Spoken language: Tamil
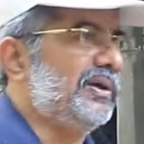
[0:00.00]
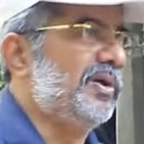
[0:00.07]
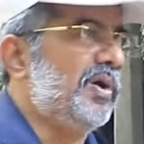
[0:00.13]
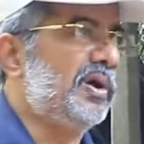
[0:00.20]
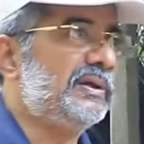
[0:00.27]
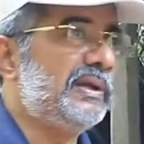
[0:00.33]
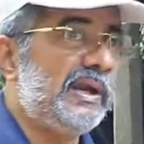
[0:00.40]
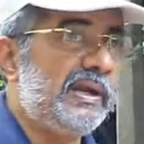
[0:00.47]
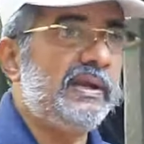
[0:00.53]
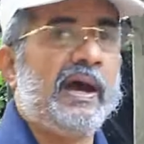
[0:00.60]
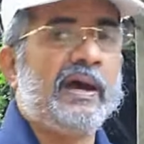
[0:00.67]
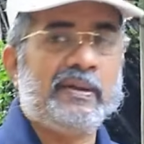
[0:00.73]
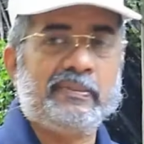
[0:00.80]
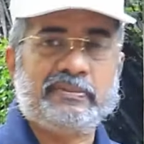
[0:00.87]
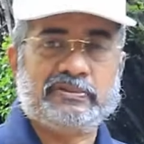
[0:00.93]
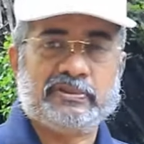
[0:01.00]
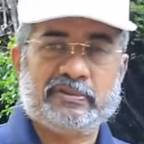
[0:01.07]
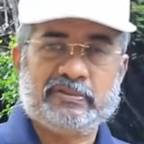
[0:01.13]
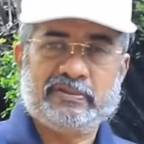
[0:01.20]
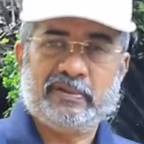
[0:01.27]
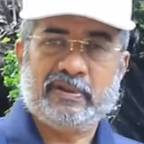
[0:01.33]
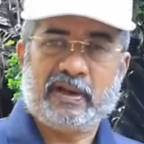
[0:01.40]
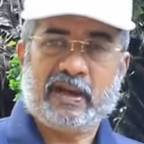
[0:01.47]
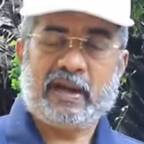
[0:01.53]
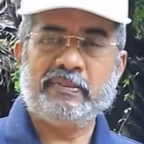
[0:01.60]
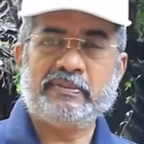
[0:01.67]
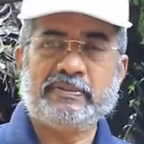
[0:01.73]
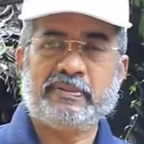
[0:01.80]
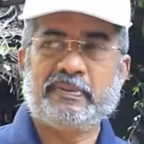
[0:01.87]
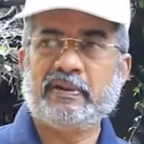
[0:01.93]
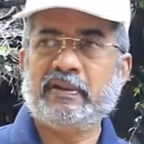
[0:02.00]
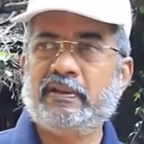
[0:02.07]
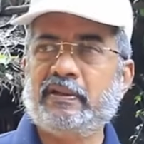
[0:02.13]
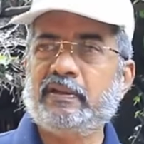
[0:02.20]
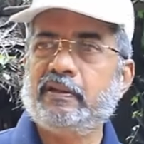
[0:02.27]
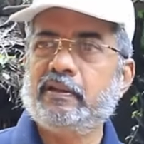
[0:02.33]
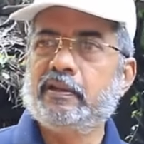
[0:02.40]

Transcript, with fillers: ஹோட்டல்னு ஆரம்பித்தோம் ஆரம்பித்த பிறகு